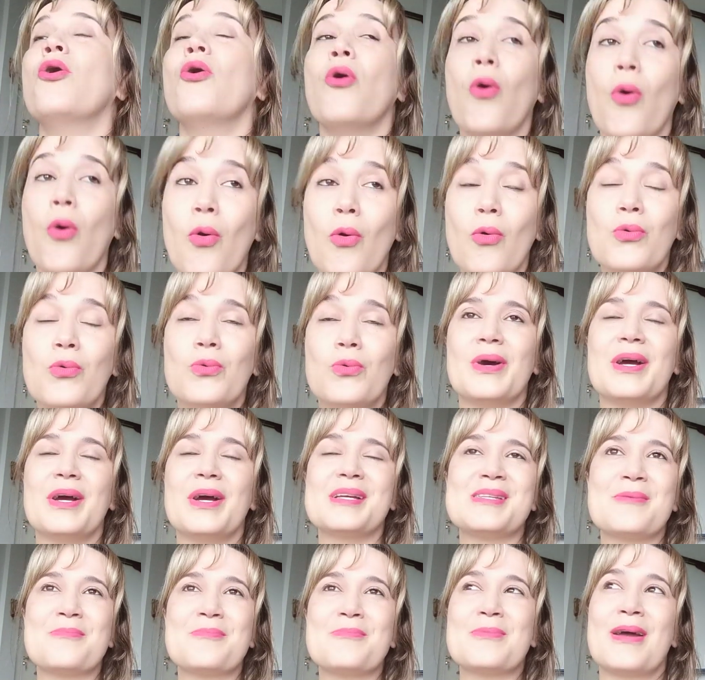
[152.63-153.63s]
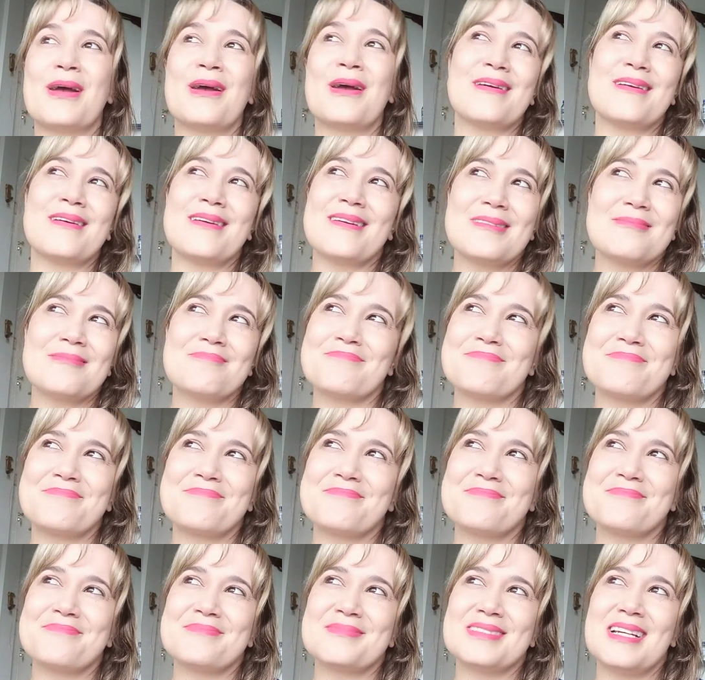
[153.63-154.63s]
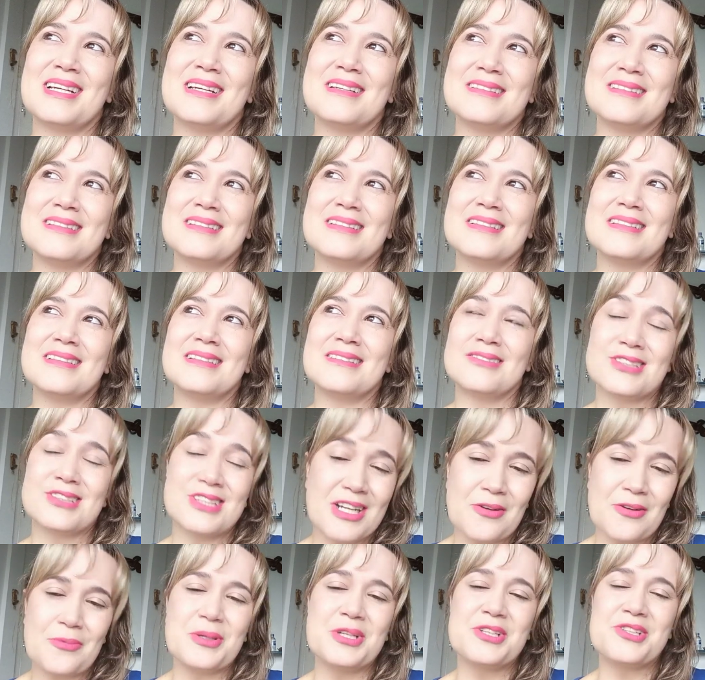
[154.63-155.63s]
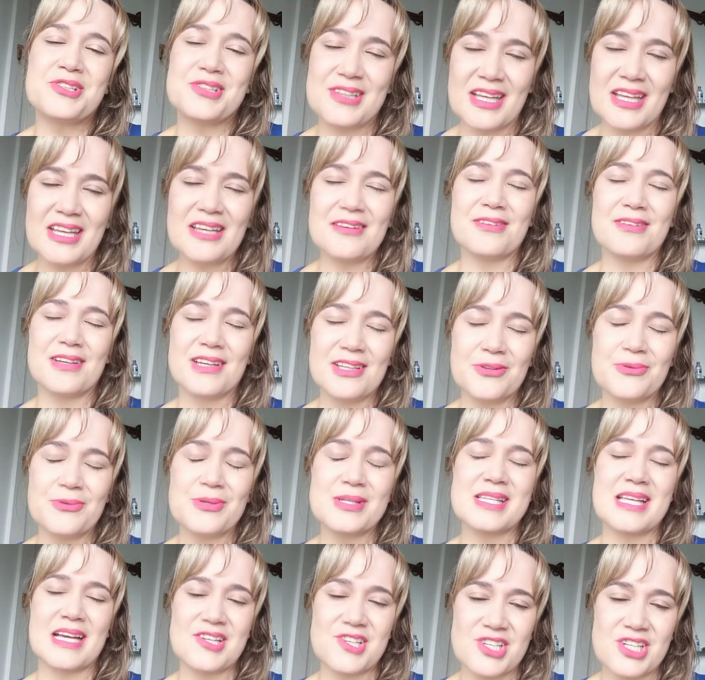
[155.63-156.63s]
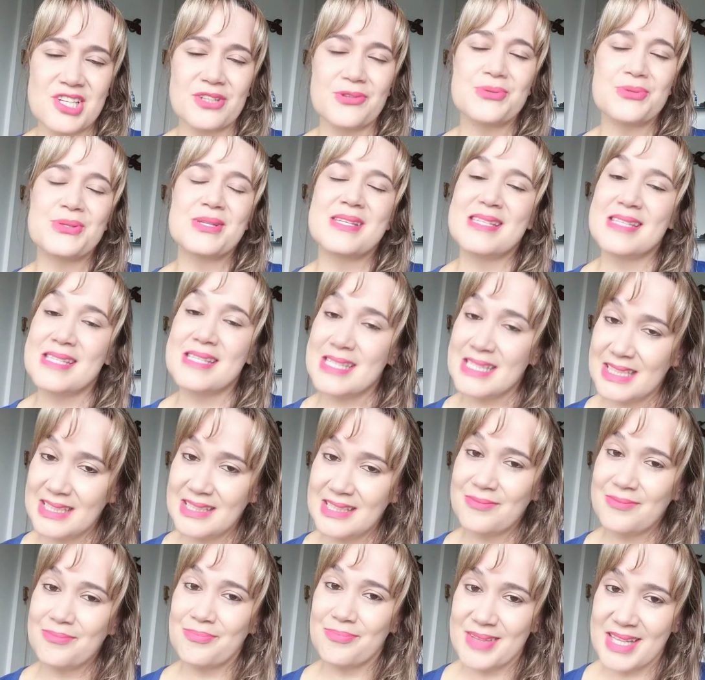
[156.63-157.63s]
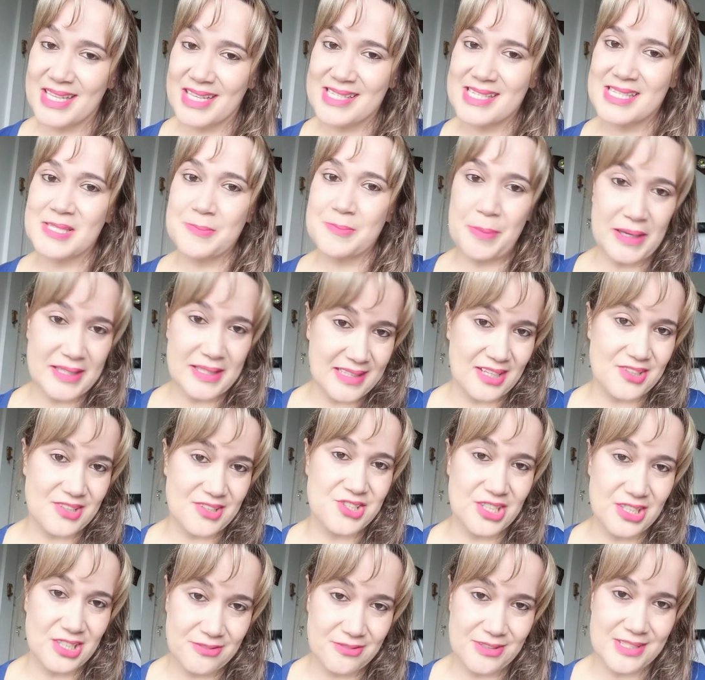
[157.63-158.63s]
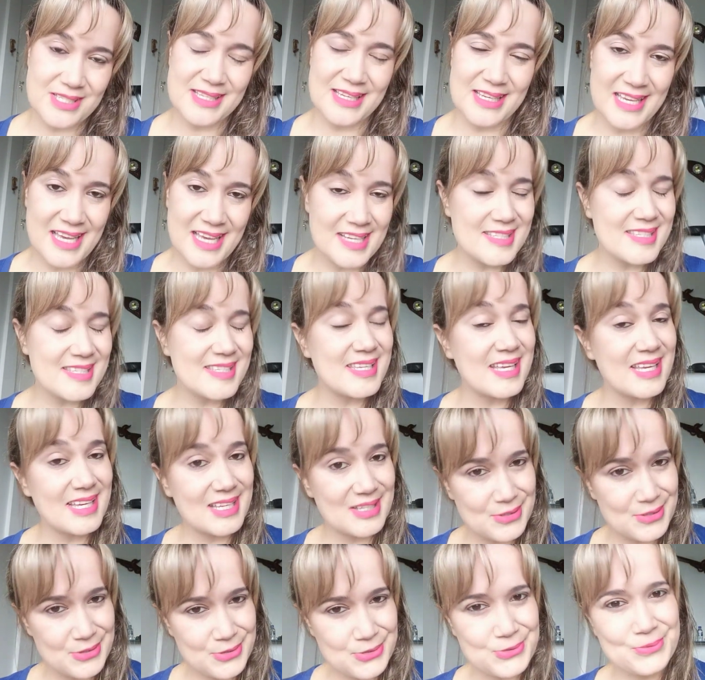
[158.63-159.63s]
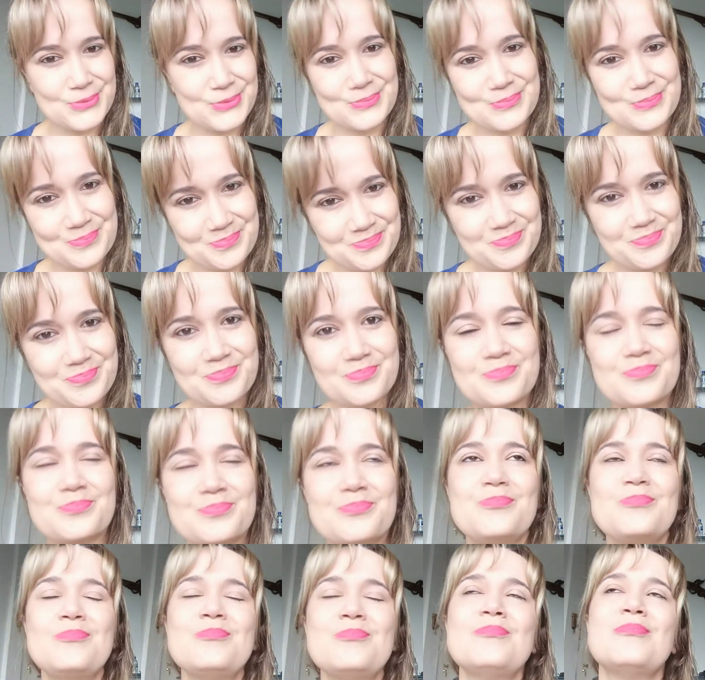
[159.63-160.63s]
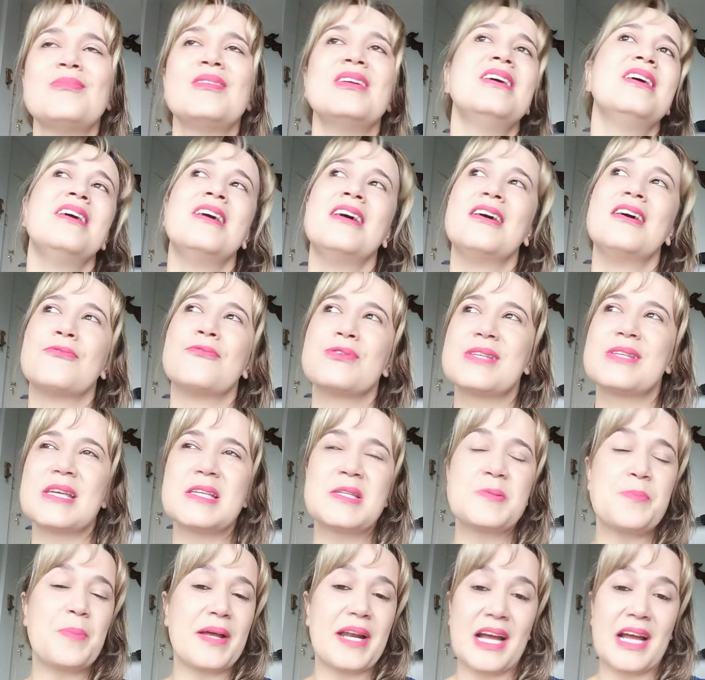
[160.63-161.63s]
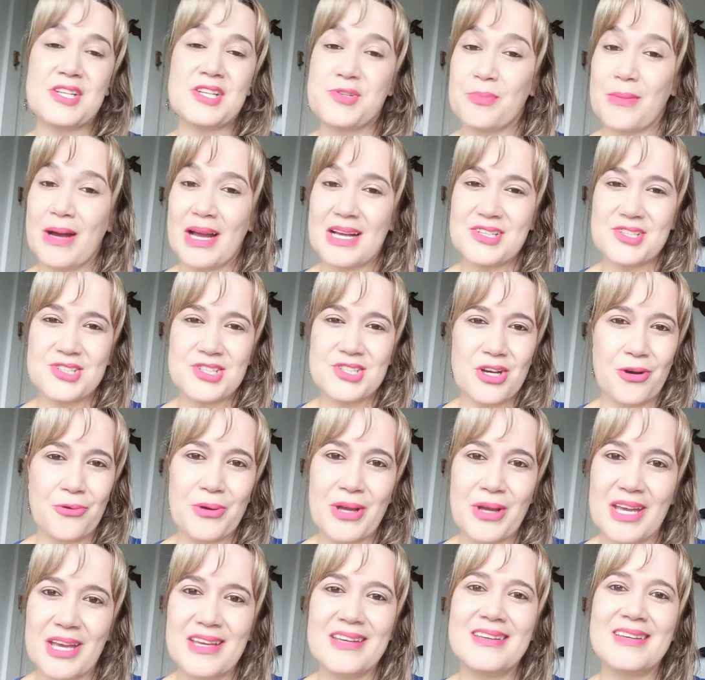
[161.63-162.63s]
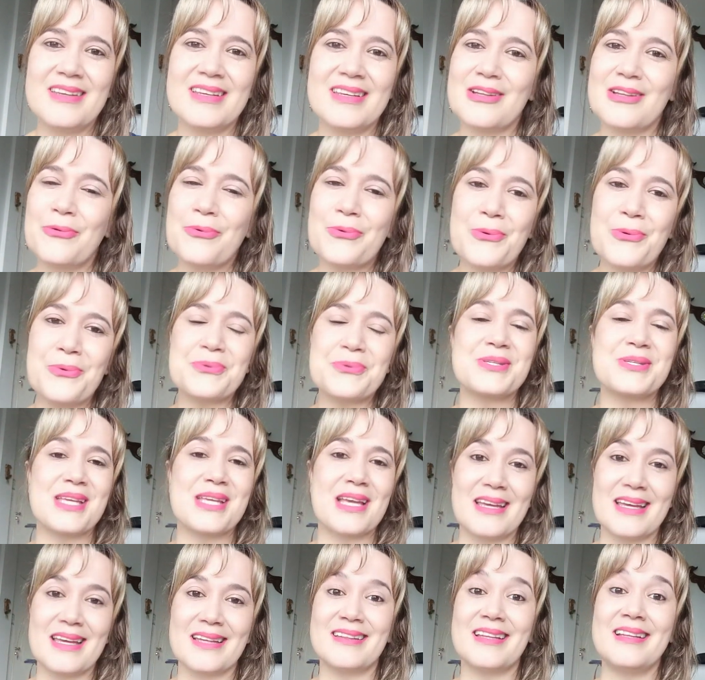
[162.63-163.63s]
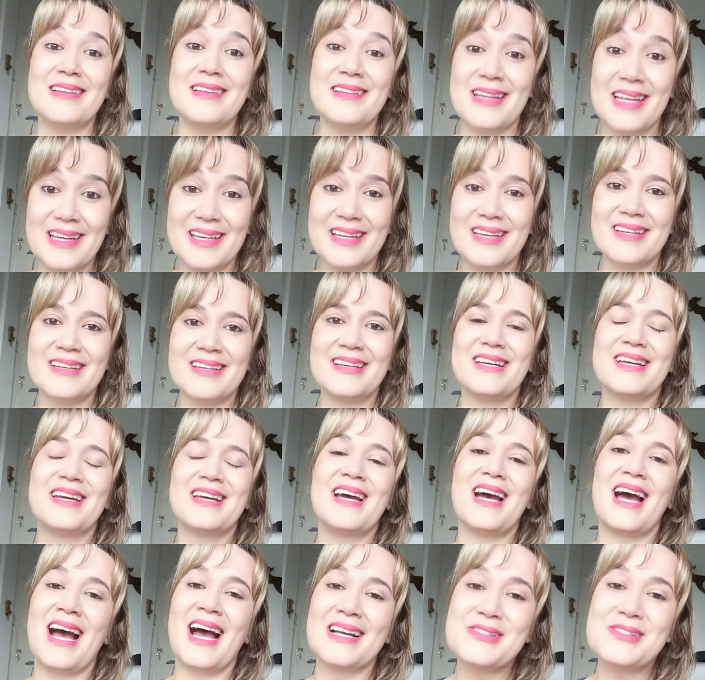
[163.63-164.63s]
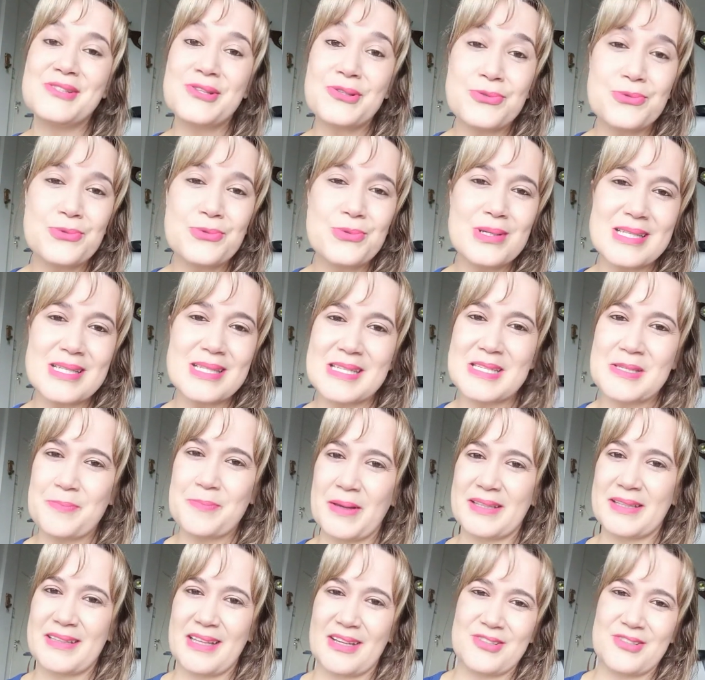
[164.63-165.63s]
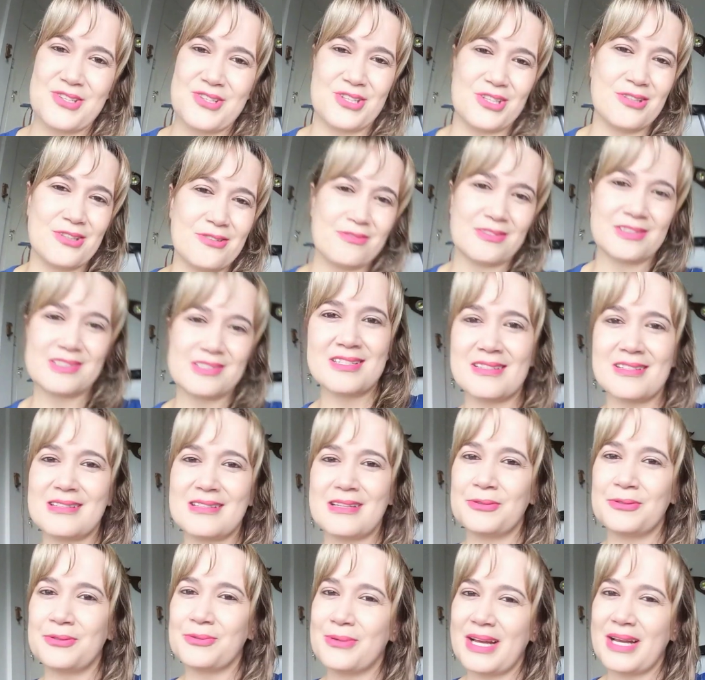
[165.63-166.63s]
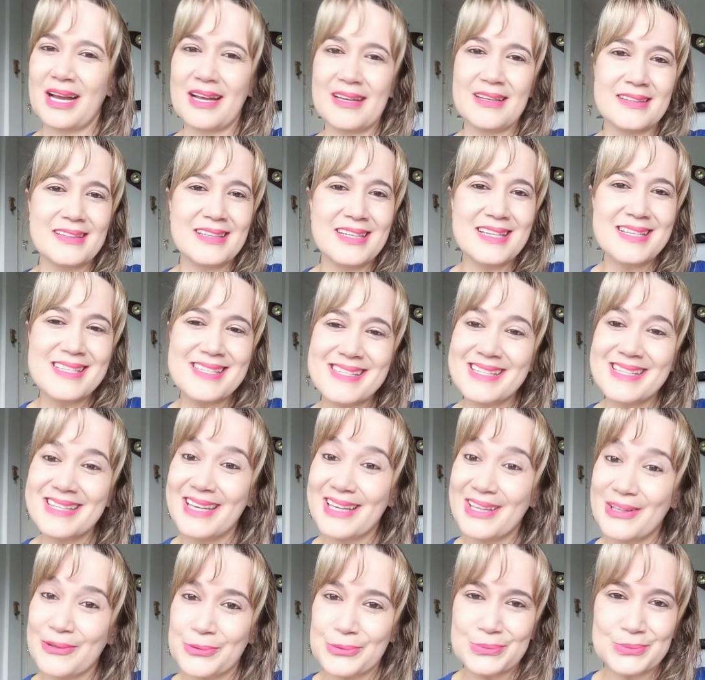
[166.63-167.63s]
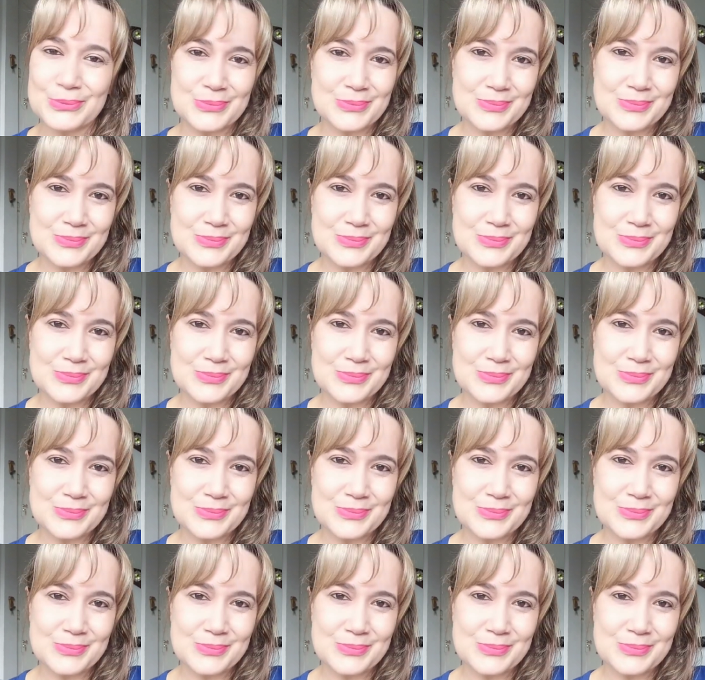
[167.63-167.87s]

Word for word: ou essa é, geralmente teve aí o exagero, sim, das expectativas em excesso. Você esperar demais de alguém que não consegue atender às suas expectativas. Então não caia nesse erro